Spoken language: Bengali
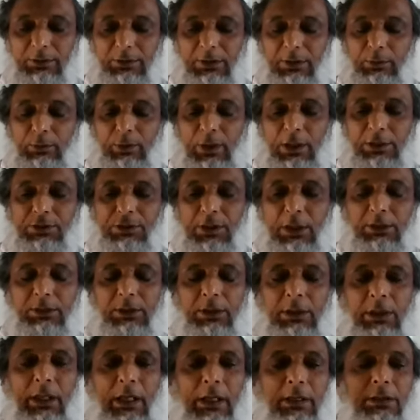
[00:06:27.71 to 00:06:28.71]
যে ওনার
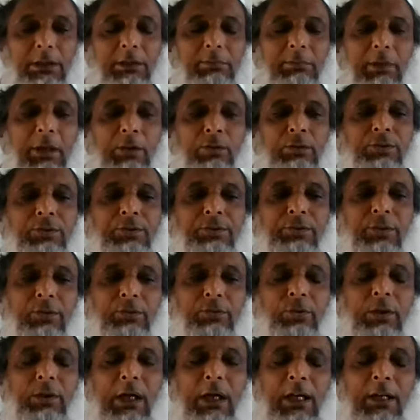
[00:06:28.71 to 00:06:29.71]
সাথে একটা মানুষ
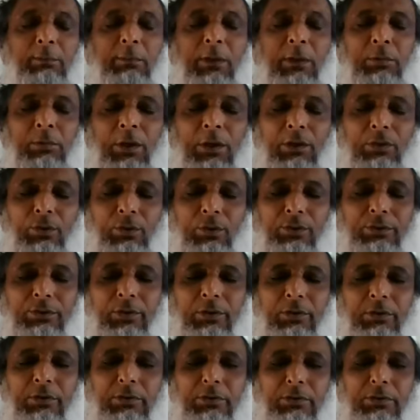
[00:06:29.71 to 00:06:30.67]
যত খারাপ ব্যবহার করত